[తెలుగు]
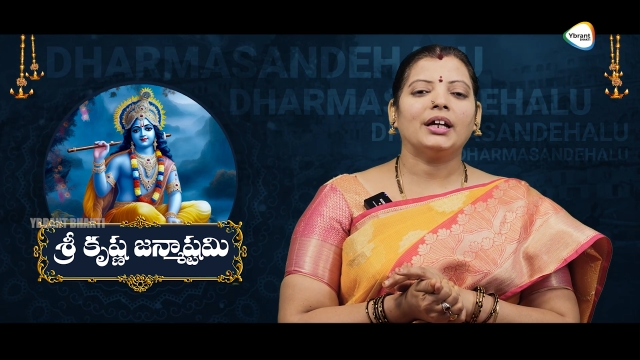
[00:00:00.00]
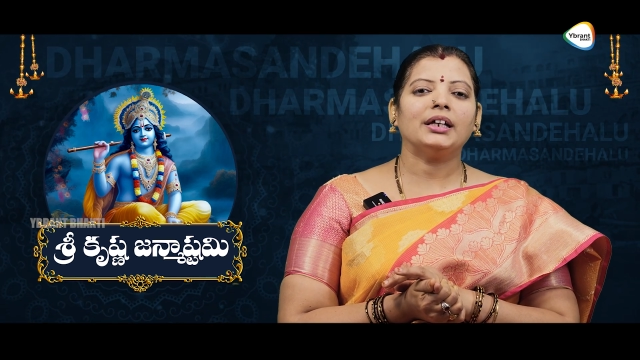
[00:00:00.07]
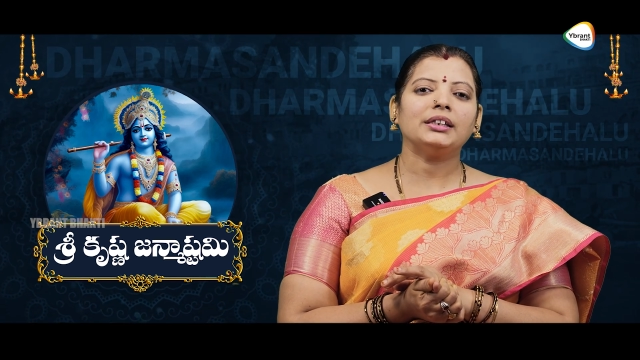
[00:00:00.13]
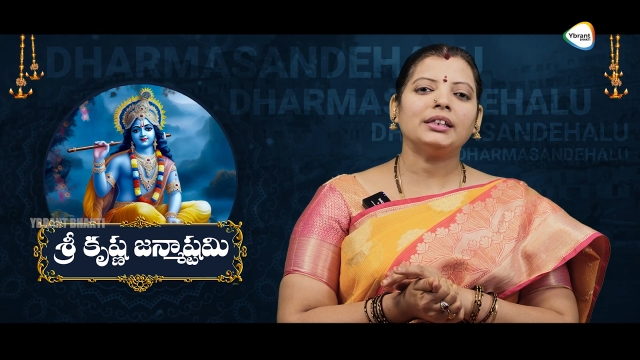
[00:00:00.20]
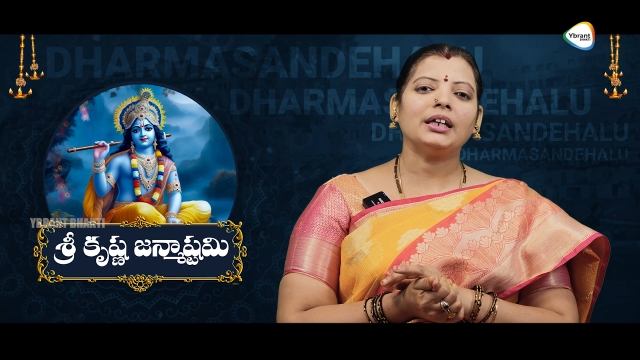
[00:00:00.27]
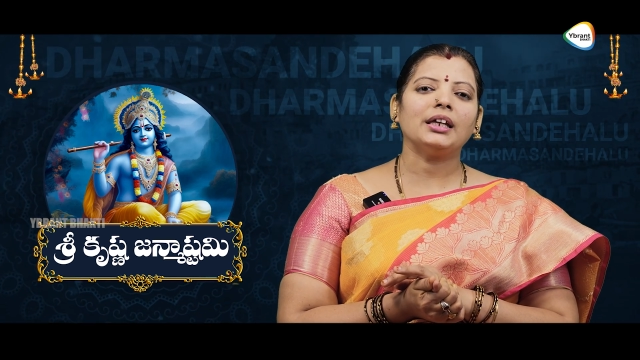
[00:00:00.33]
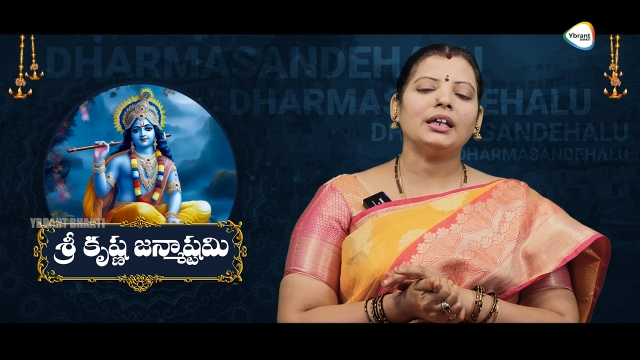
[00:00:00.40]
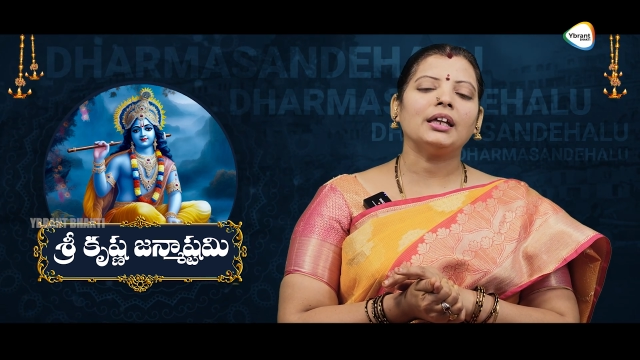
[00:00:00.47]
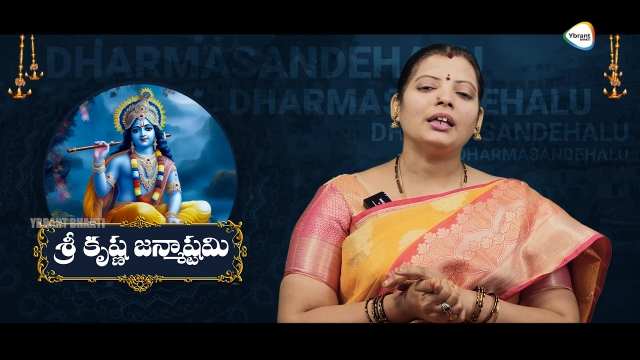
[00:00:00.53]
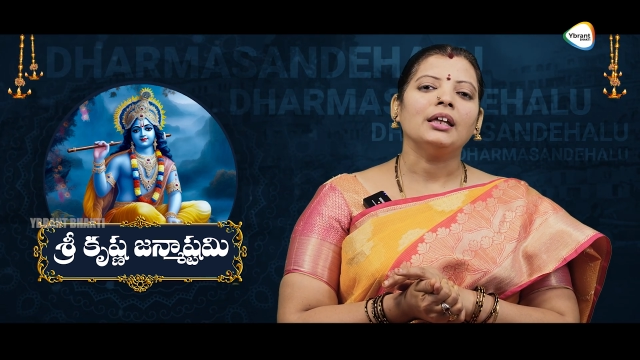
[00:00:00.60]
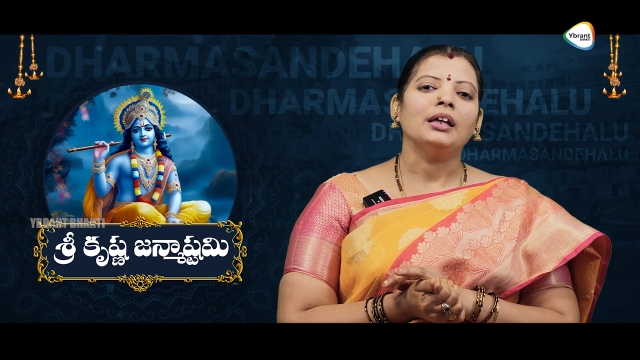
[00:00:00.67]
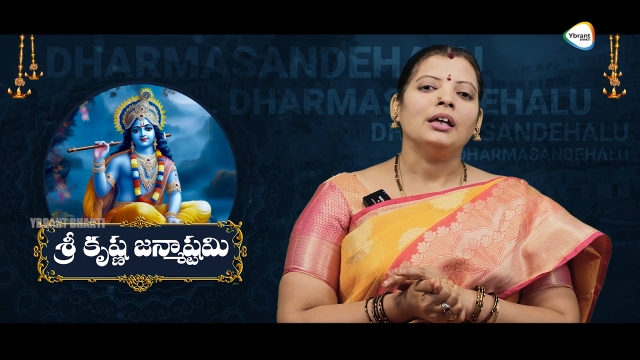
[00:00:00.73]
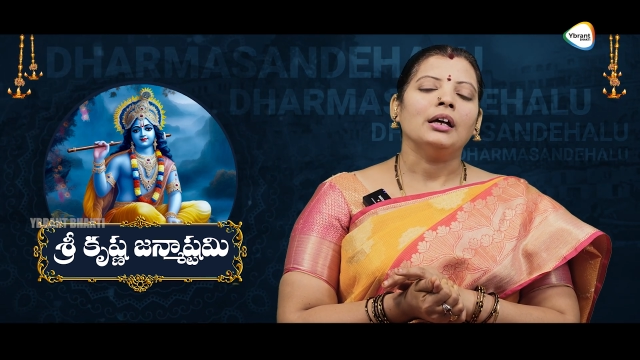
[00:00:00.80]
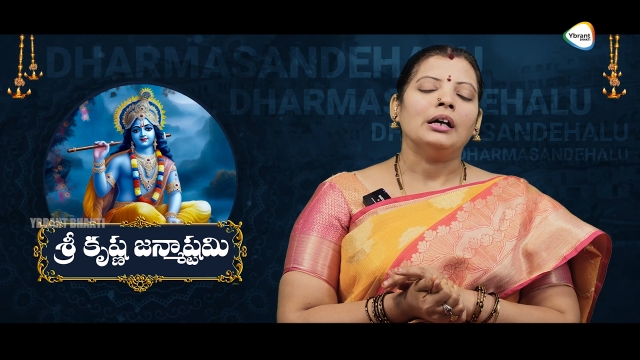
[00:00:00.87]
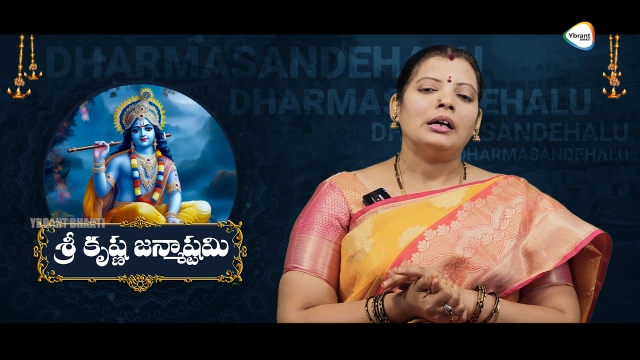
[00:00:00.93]
అయితే
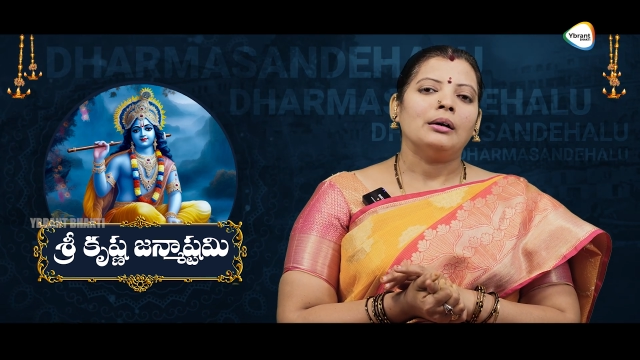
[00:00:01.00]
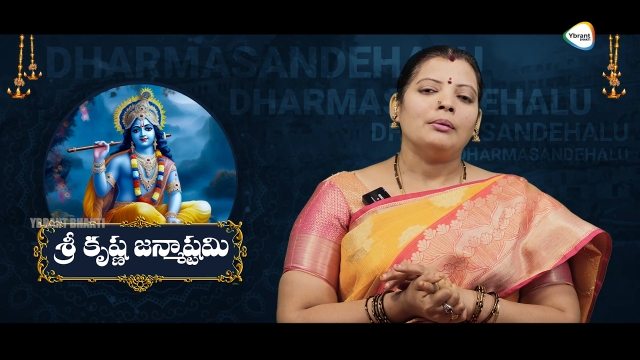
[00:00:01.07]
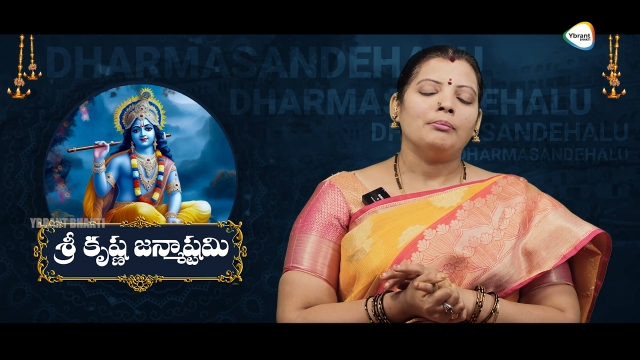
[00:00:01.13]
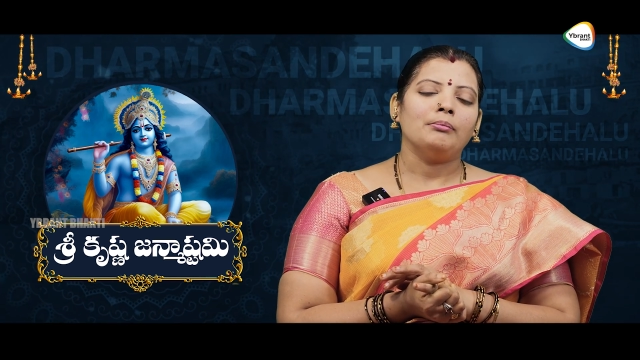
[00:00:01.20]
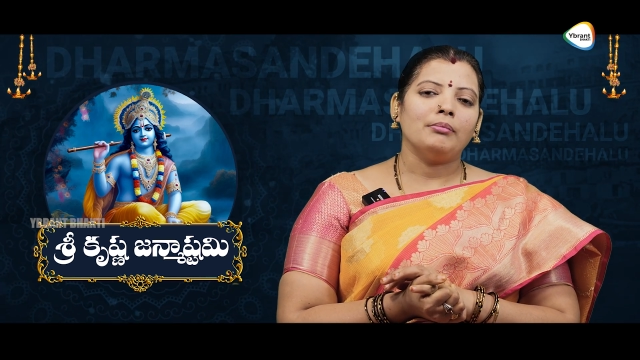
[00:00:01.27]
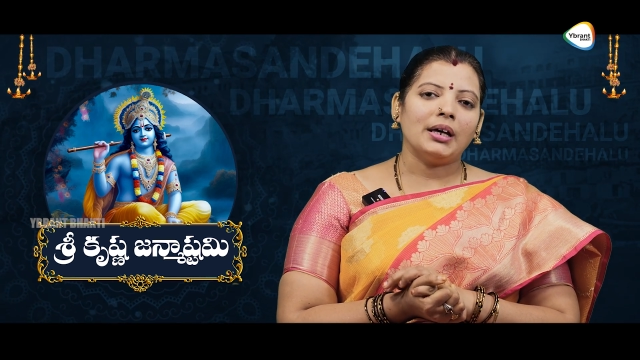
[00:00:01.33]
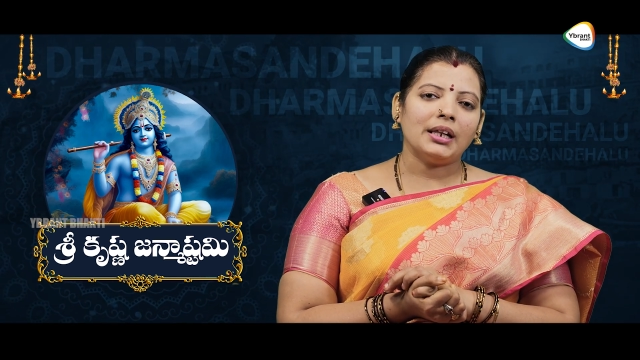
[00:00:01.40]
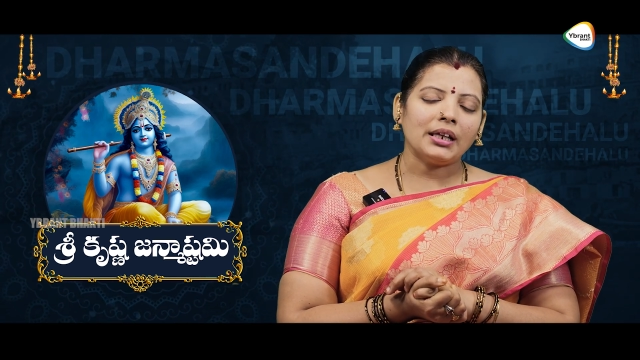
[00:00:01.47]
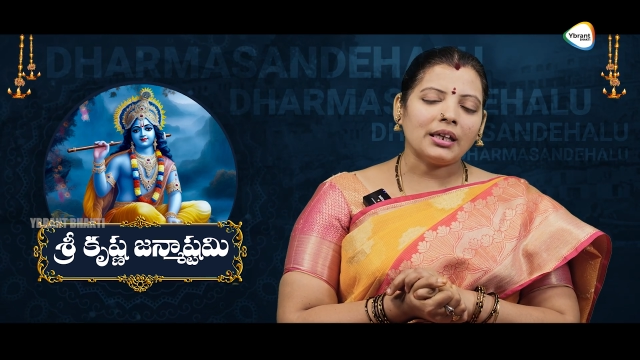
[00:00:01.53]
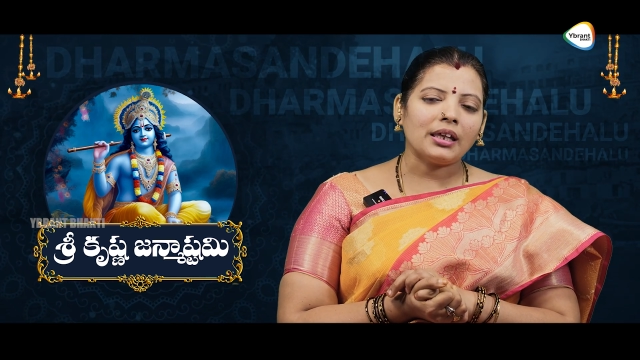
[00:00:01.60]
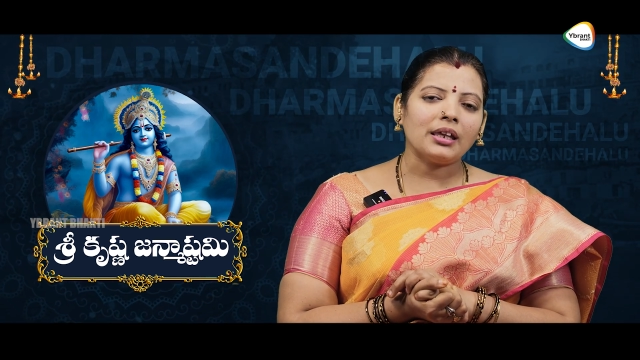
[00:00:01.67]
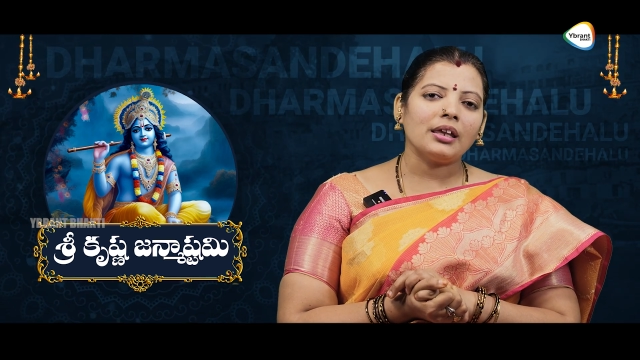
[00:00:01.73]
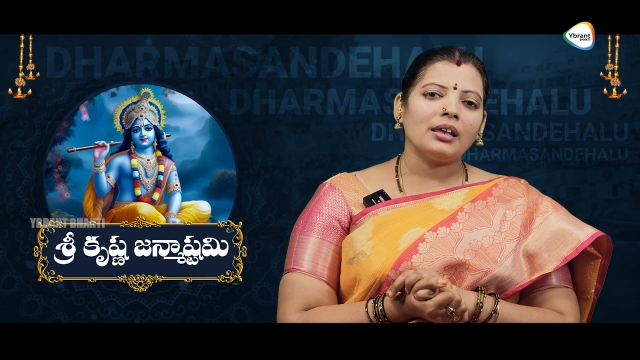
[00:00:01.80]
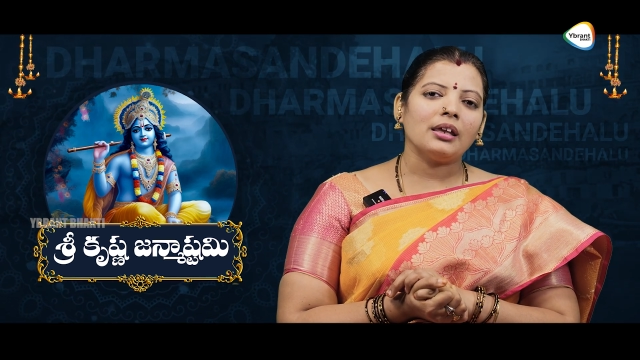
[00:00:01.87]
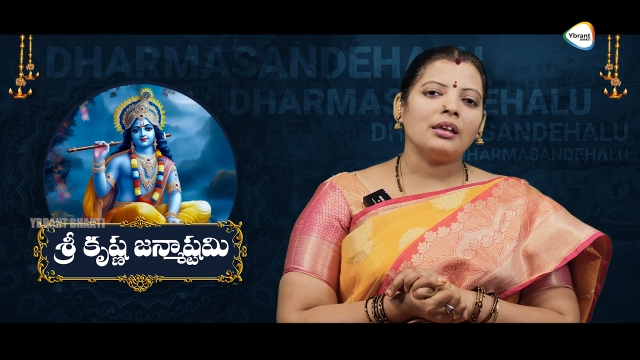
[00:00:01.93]

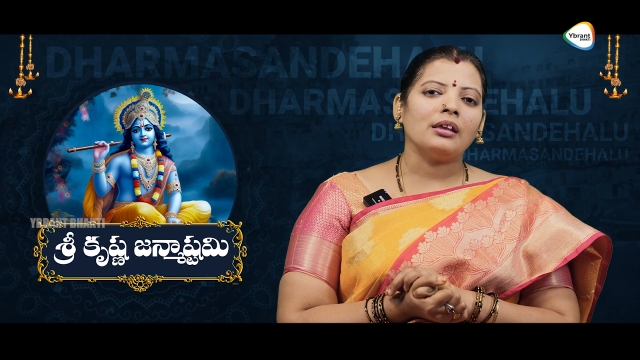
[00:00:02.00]
మనకి